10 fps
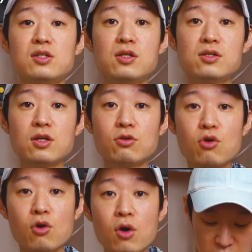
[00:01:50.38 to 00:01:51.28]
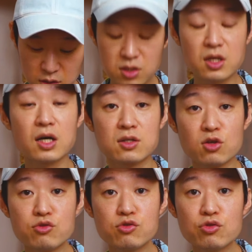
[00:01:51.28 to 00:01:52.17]
실제로 진짜
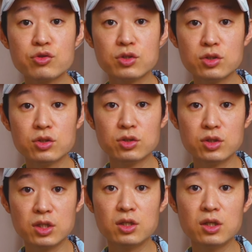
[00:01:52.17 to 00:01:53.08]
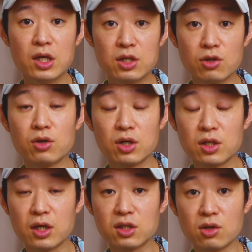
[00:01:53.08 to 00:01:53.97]
선수들이
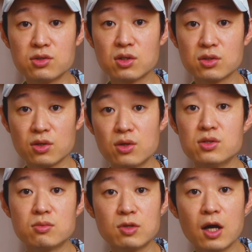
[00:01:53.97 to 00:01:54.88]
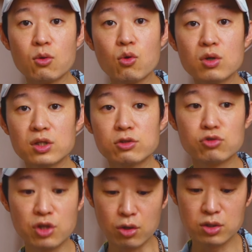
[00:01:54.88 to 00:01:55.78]
여기에다가 던져서 연습을 하고
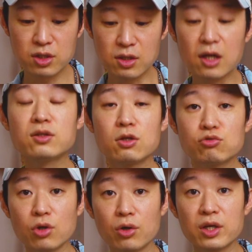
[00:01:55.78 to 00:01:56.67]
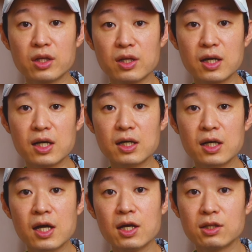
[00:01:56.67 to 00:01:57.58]
그리고 경기를 할 때도 여기에다가
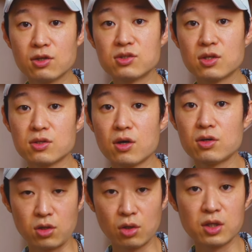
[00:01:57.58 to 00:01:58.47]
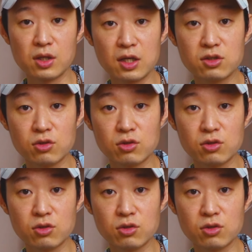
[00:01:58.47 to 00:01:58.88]
던져서 경기를 하는